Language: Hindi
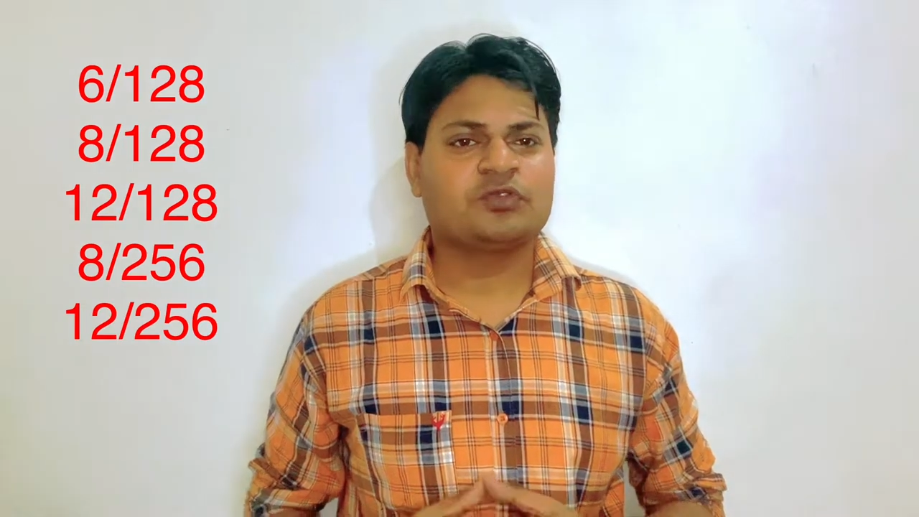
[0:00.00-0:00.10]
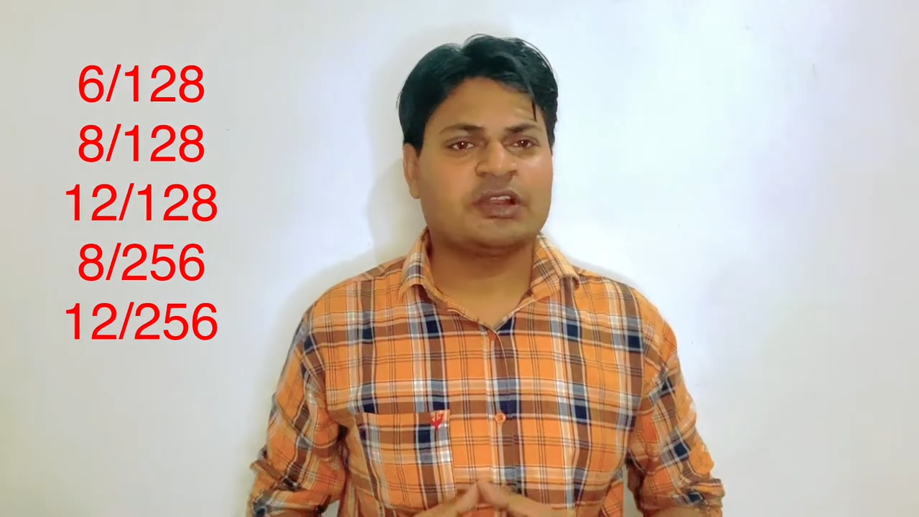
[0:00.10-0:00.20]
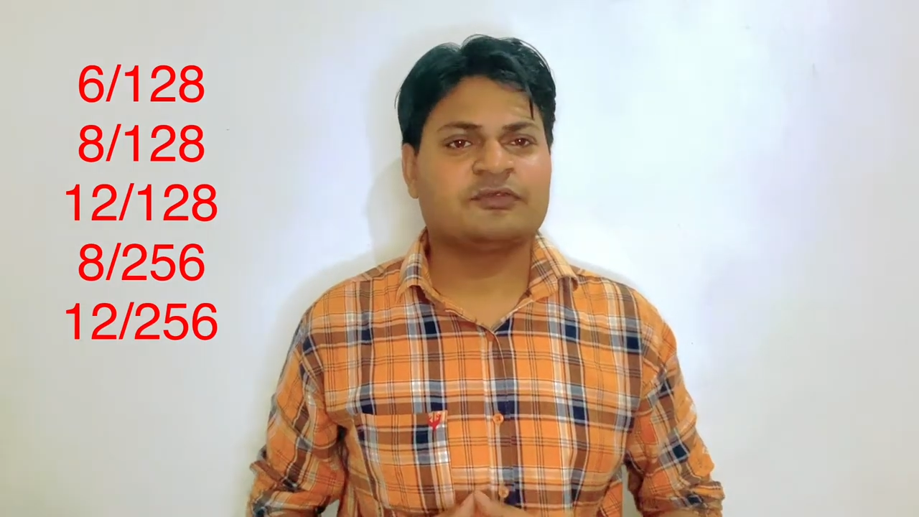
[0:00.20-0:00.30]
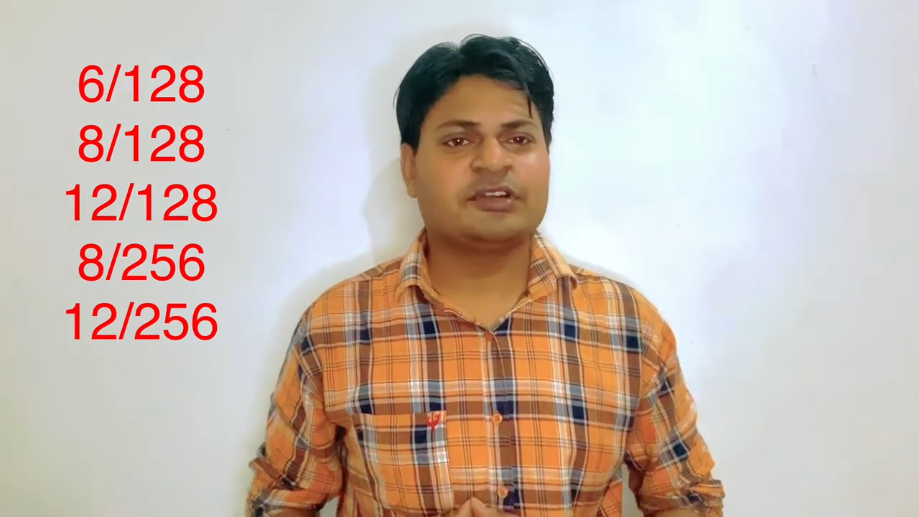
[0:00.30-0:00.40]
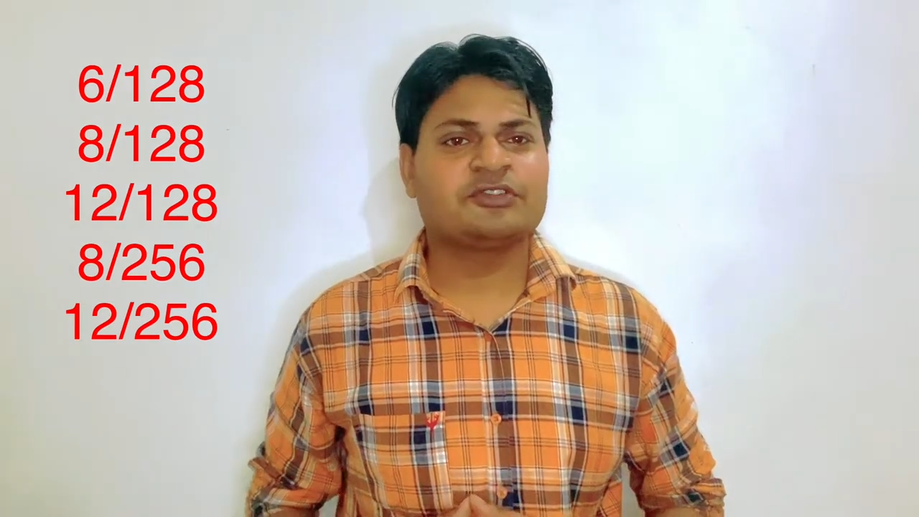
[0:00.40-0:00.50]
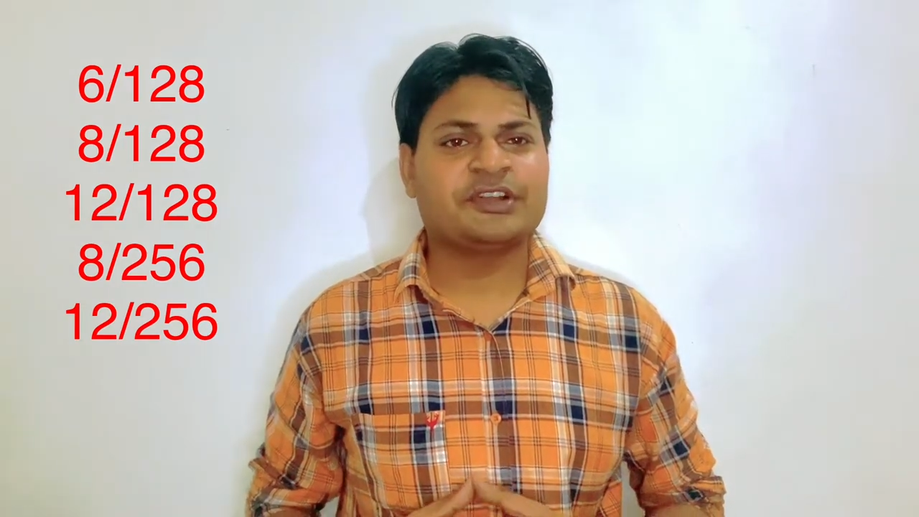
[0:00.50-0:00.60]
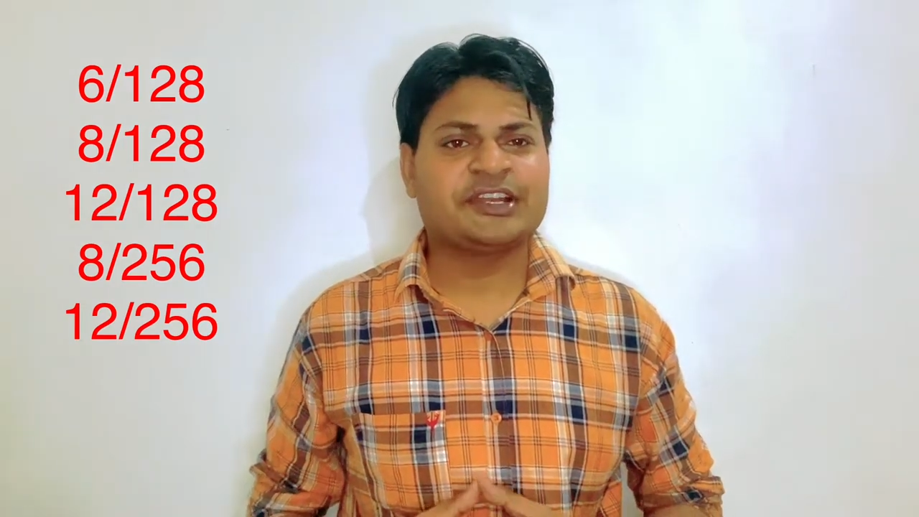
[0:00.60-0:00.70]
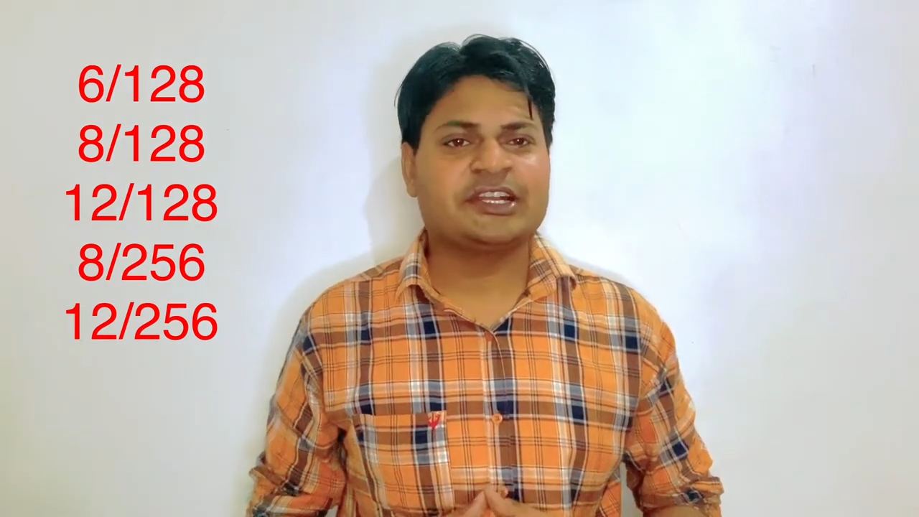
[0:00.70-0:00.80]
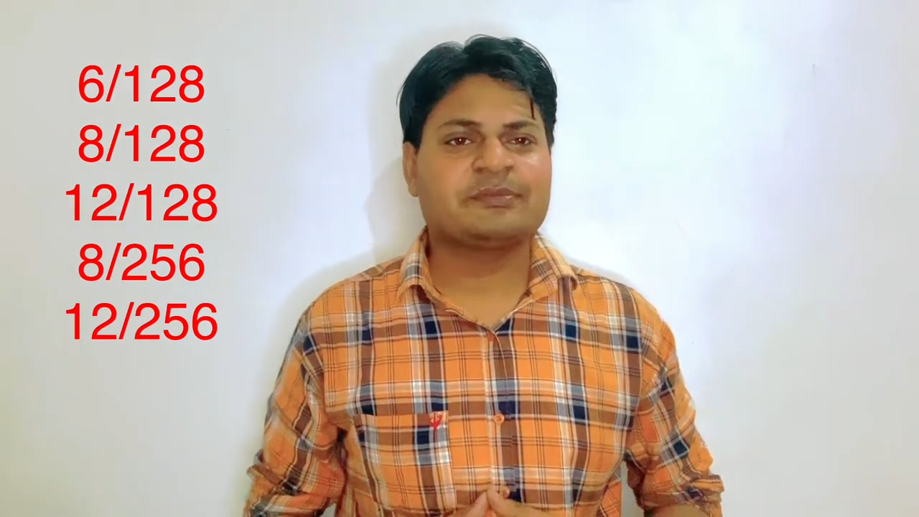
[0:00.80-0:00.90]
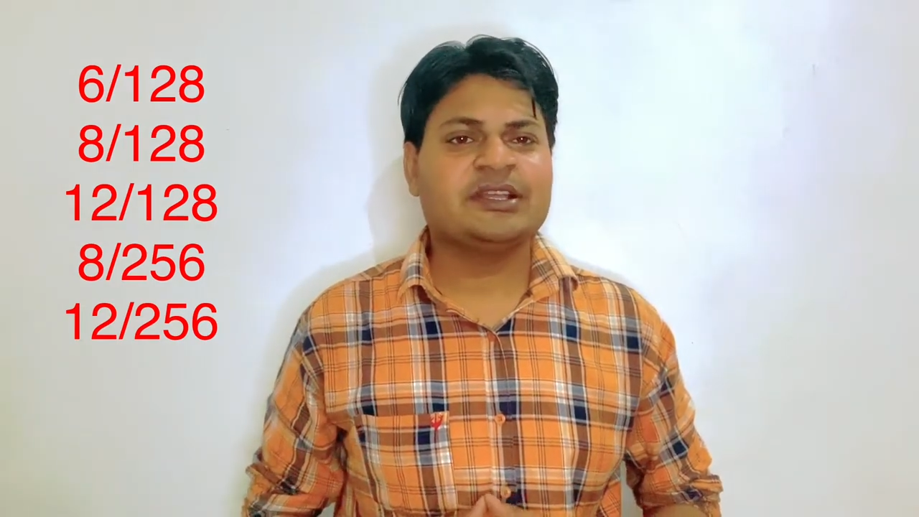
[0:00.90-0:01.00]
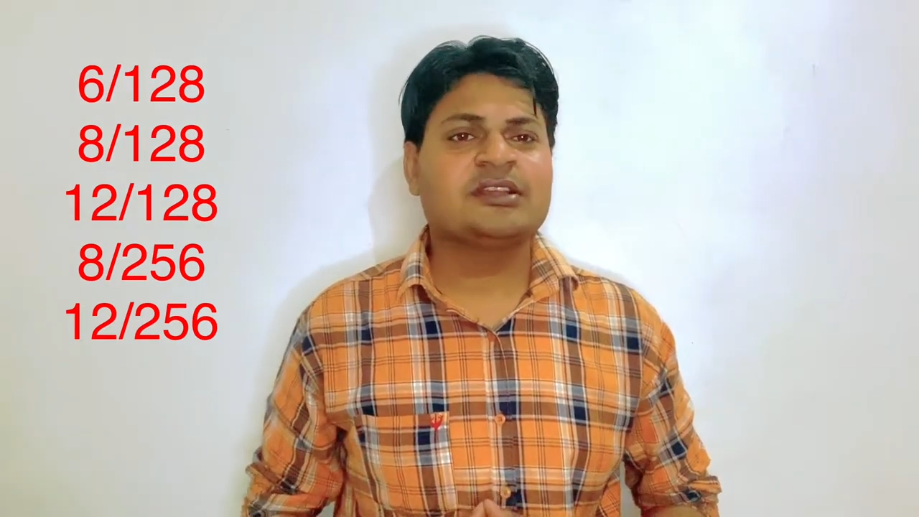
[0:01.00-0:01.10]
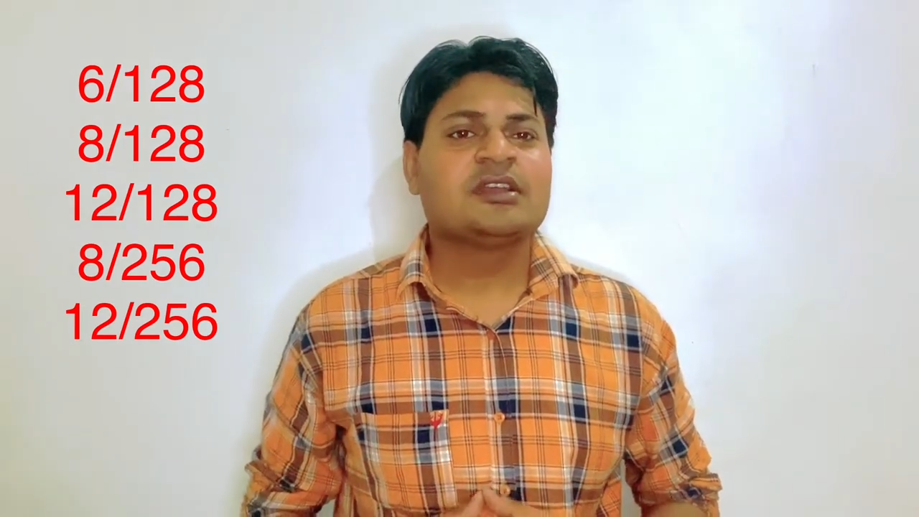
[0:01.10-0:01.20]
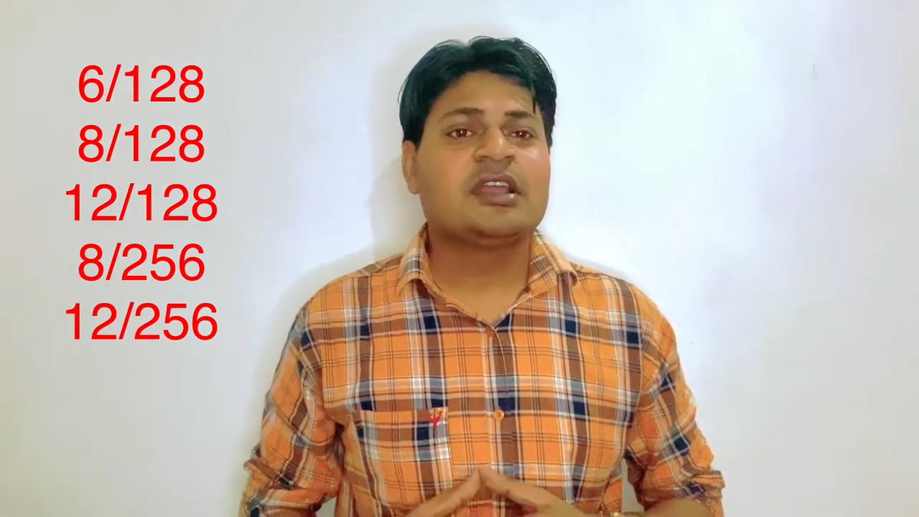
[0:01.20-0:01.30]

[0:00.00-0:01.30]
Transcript: ट्वेल्व वन ट्वेंटी एट में